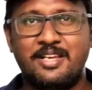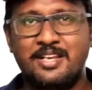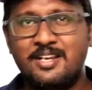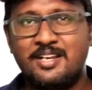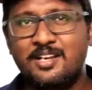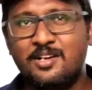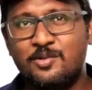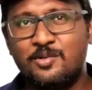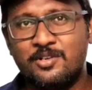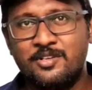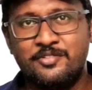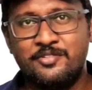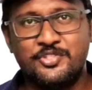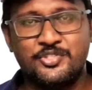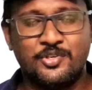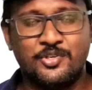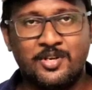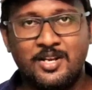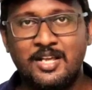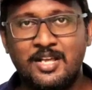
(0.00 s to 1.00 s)
என்ன ஒரு
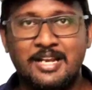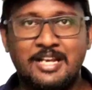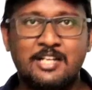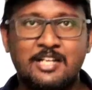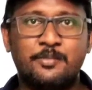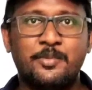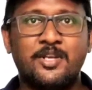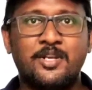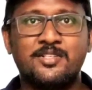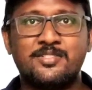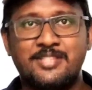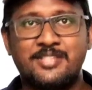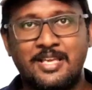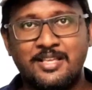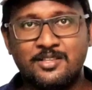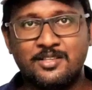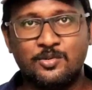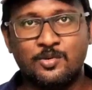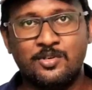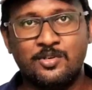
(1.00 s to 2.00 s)
விஷயம்னா ரெண்டு பேரும்
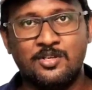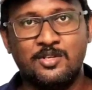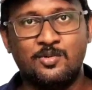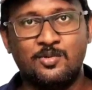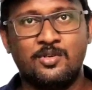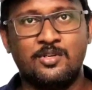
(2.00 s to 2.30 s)
சேர்ந்து ஒரு